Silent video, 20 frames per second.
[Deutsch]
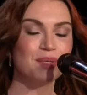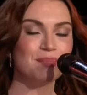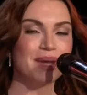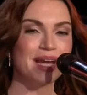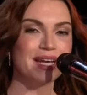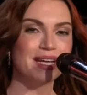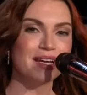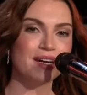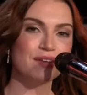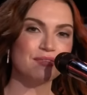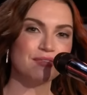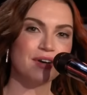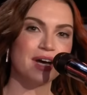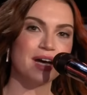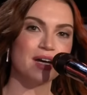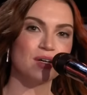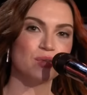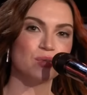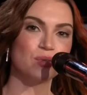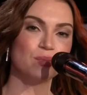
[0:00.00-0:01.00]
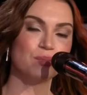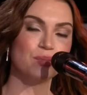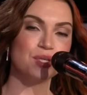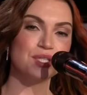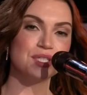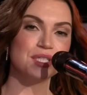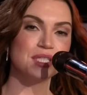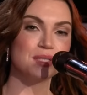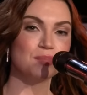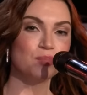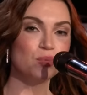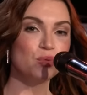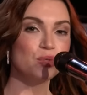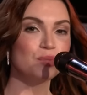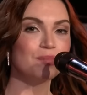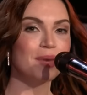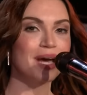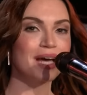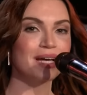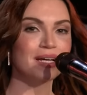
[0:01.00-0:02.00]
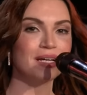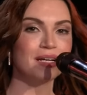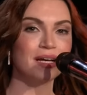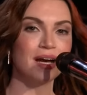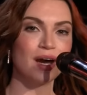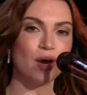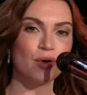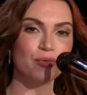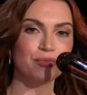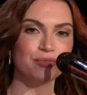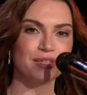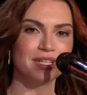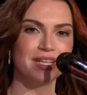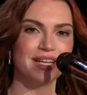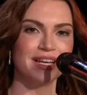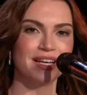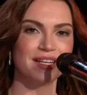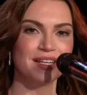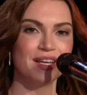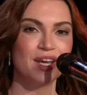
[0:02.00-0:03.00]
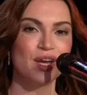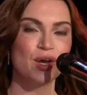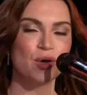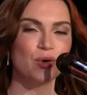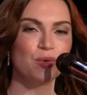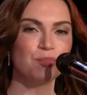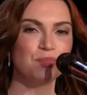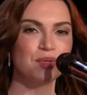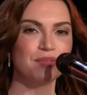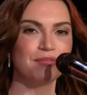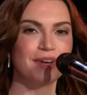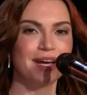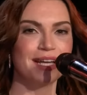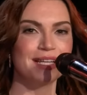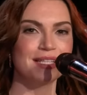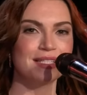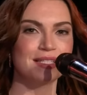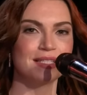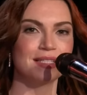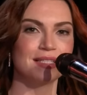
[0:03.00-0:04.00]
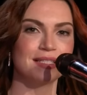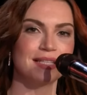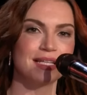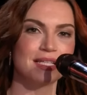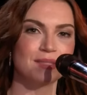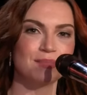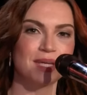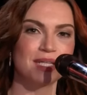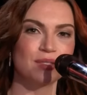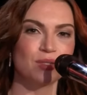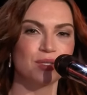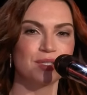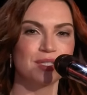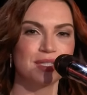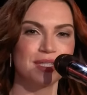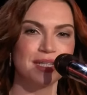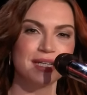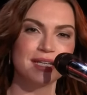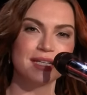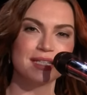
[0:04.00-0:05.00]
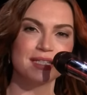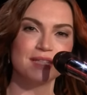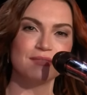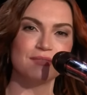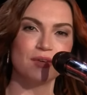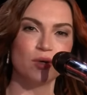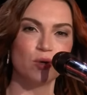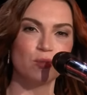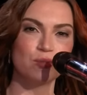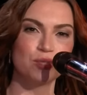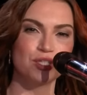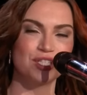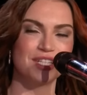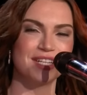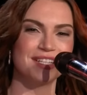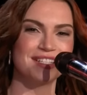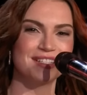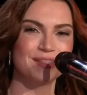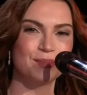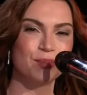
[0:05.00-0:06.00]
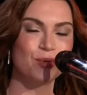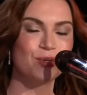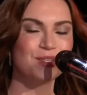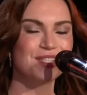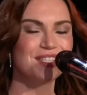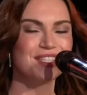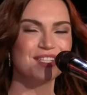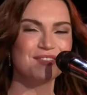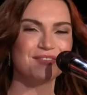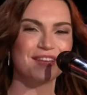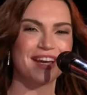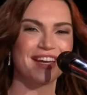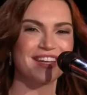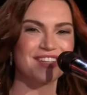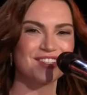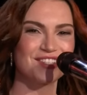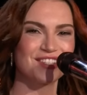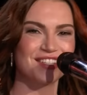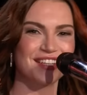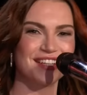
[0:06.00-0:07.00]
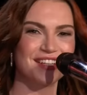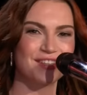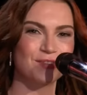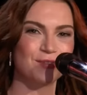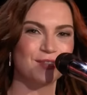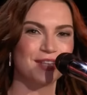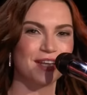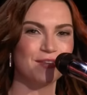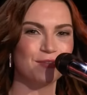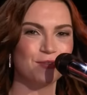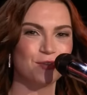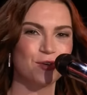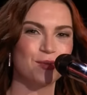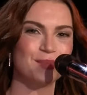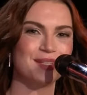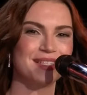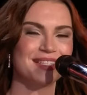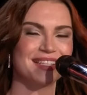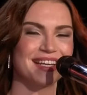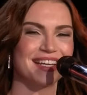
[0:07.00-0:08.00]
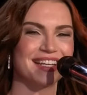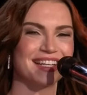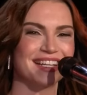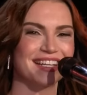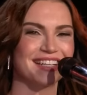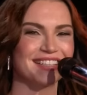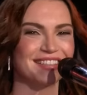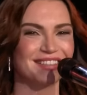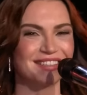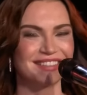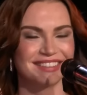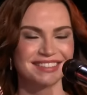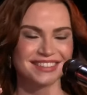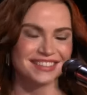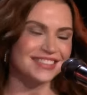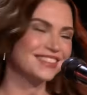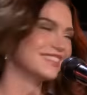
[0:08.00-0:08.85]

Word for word: Mit meiner Erfahrung möchte ich Mut machen, aufklären und beweisen, dass man trotz negativer Umstände positiv eingestellt und ein Vorbild sein kann.